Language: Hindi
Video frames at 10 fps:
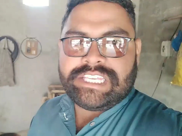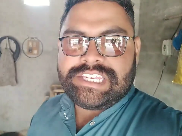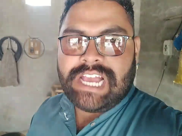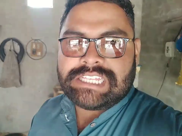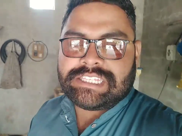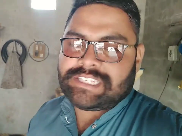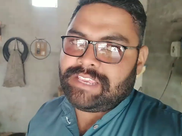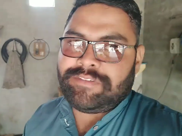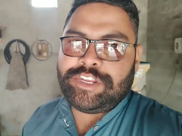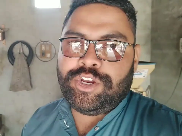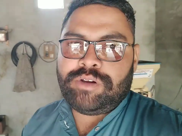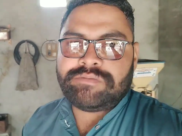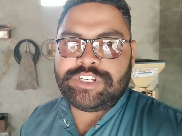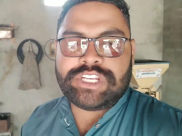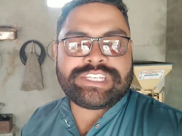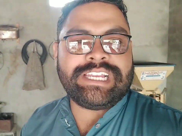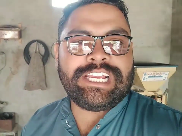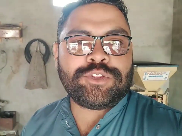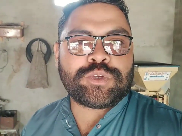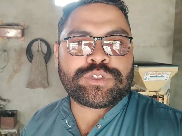जी आज की वीडियो वीडियो अच्छी
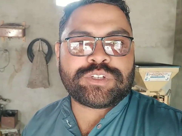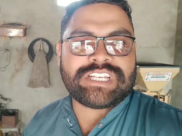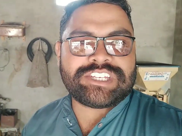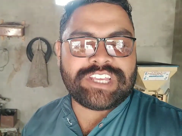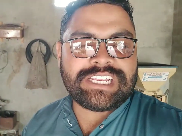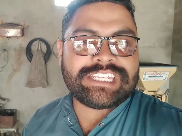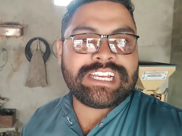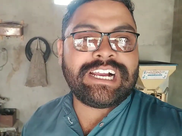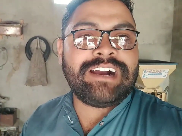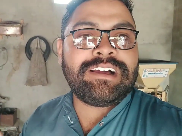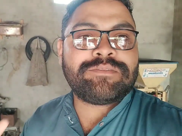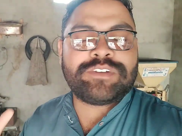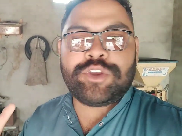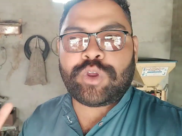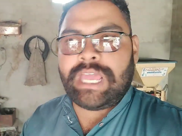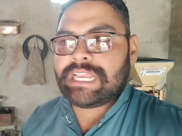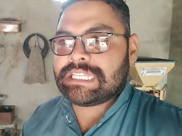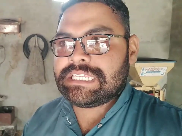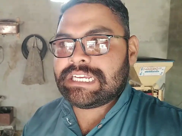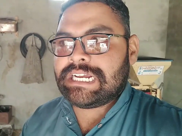लगे तो दोस्तों के साथ शेयर कीजिएगा वीडियो को लाइक
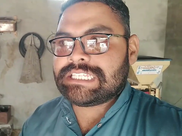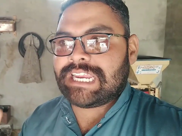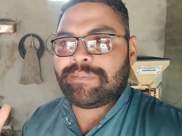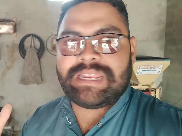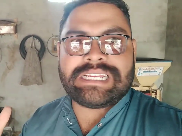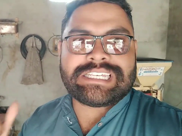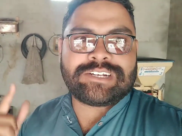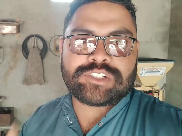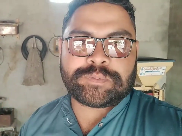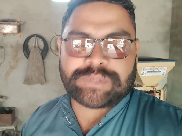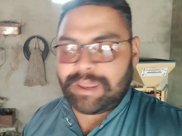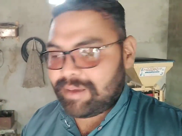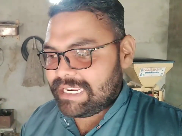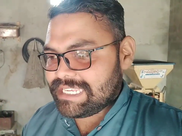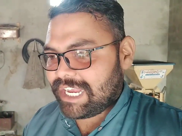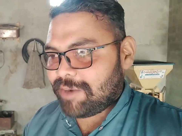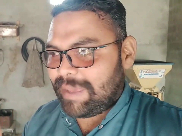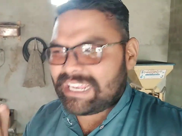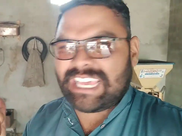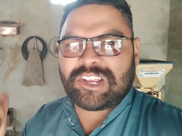कर दीजिएगा चैनल पर नए हैं चैनल को सब्सक्राइब कर लीजिएगा और
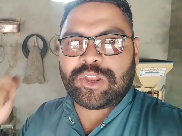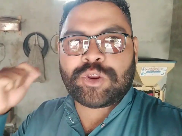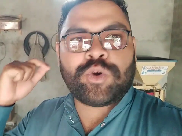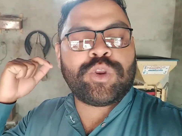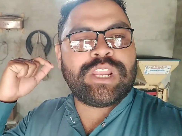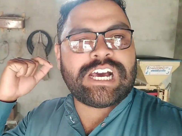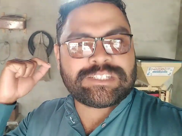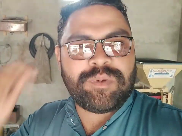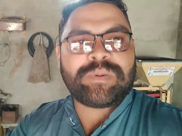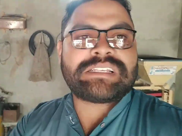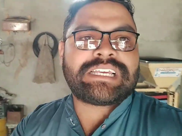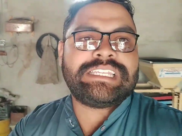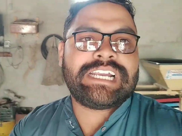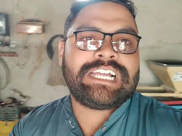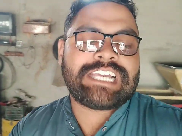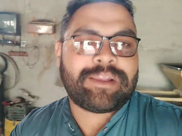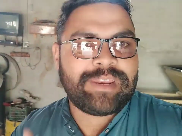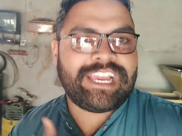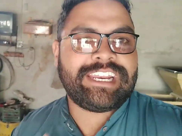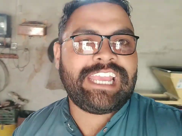बेल के आइकन को लाजमी प्रेस कर लीजिएगा
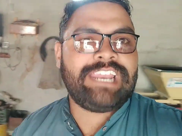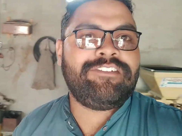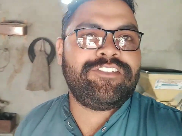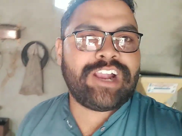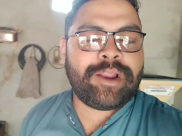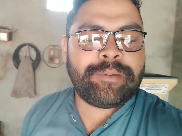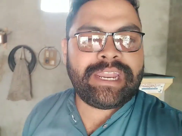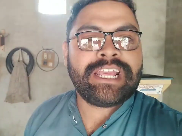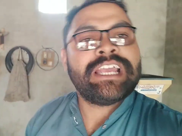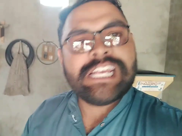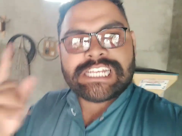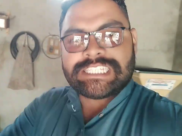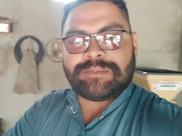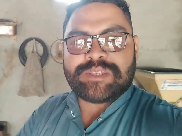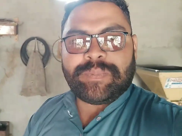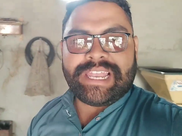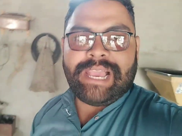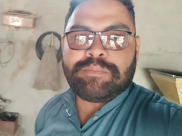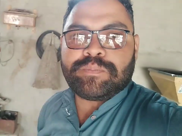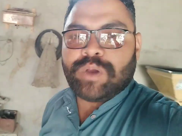ताकि मेरी हर नई आने वीडियो का अपडेट सबसे
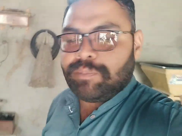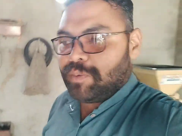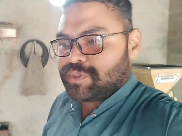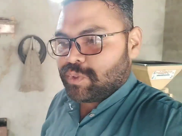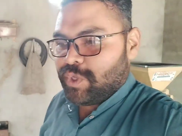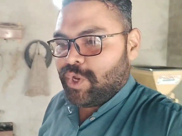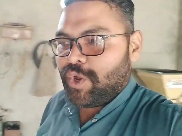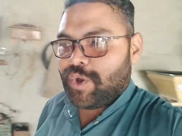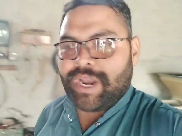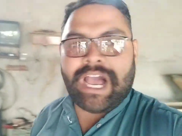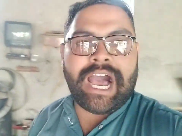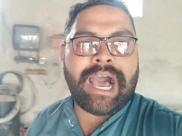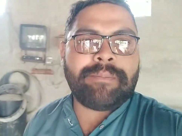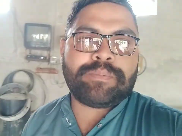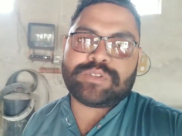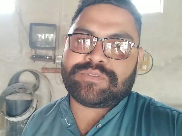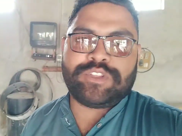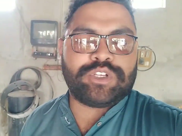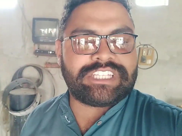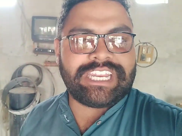पहले आप, आपको मशगूल हो और आप
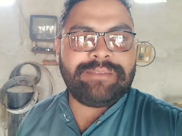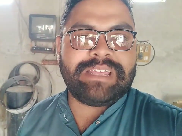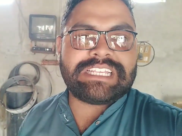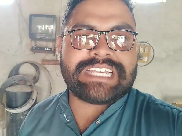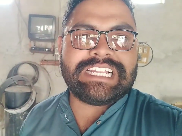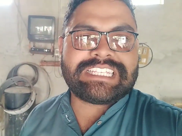मुस्फिद होते रहें मेरे चैनल